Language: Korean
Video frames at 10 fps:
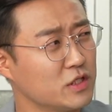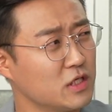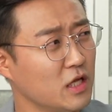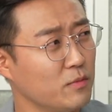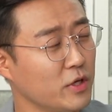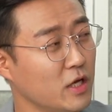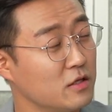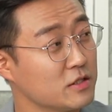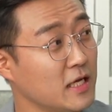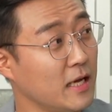또 있잖아요. 뭐 예를
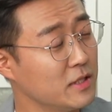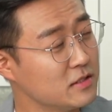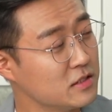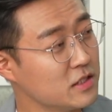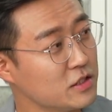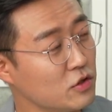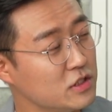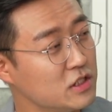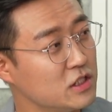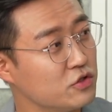들어서 MSCI 음.
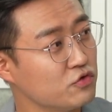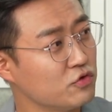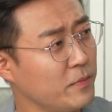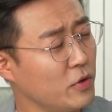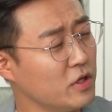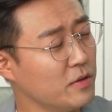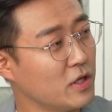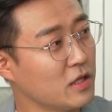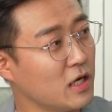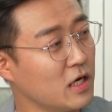선진 지수에 편입이
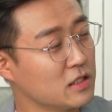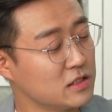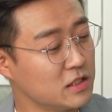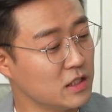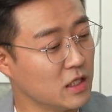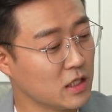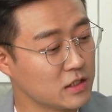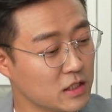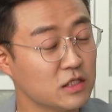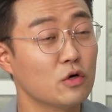된다라든지 음.
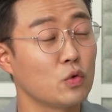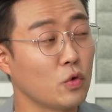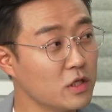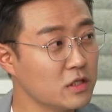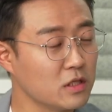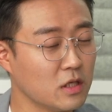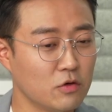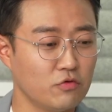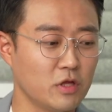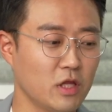이제 그걸 노리는
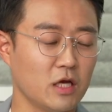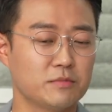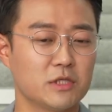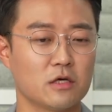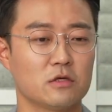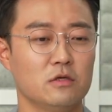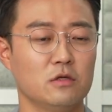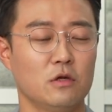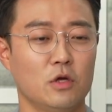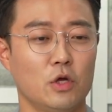우리나라
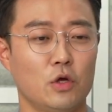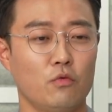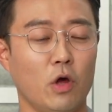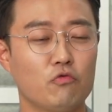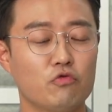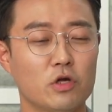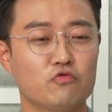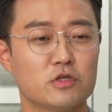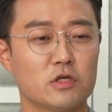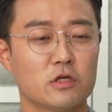입장에서는 음. 외국인
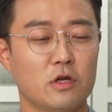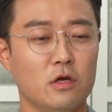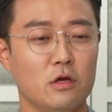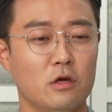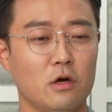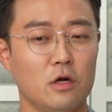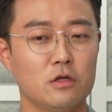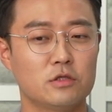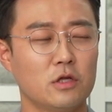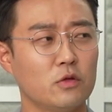투자자들이
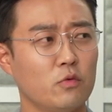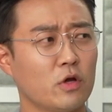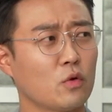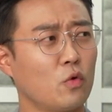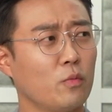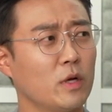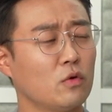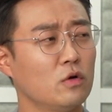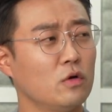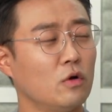아니 쟤는 네왜 이렇게
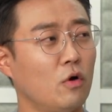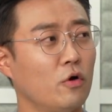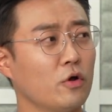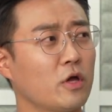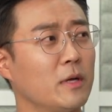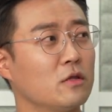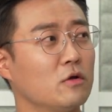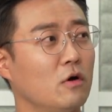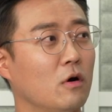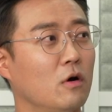공매도를 어렵게
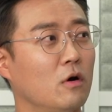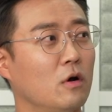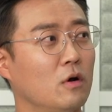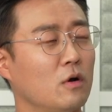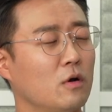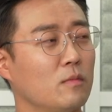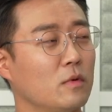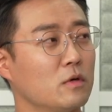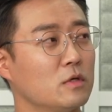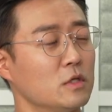만들어? 음.